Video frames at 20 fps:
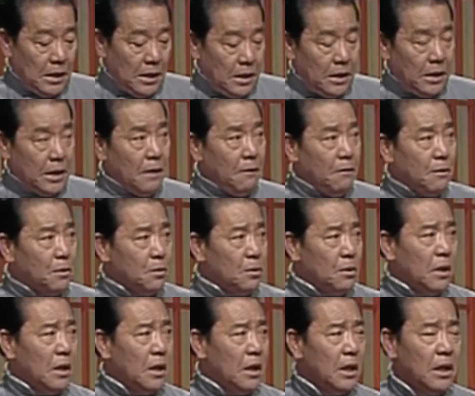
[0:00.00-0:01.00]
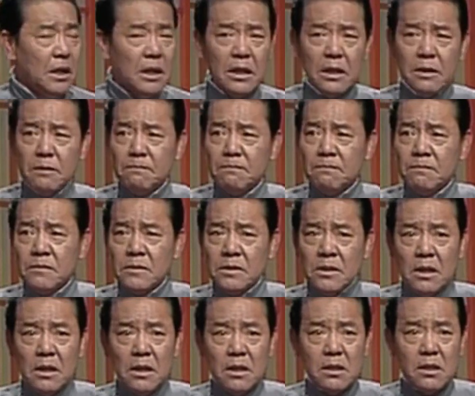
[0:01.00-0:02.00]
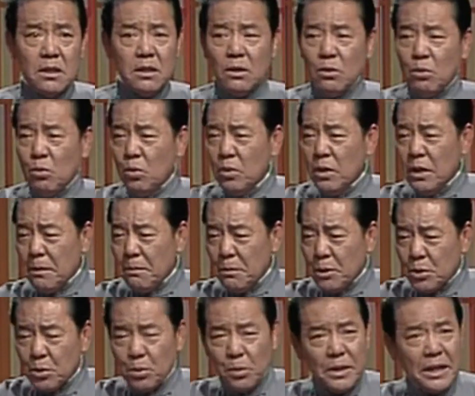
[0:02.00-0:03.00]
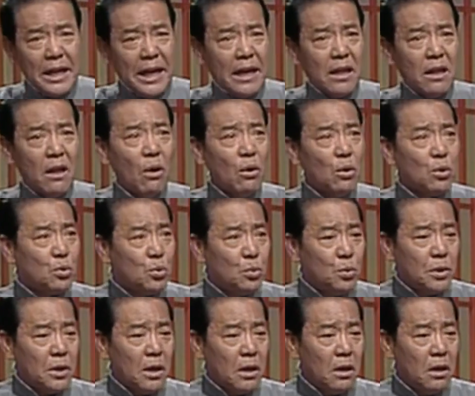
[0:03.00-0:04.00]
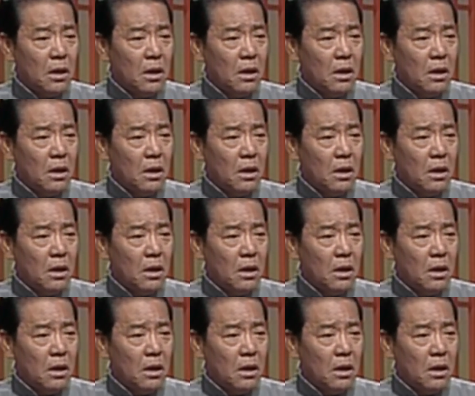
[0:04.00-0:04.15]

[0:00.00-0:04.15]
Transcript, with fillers: 那个说，似乎你们说哪一套书上，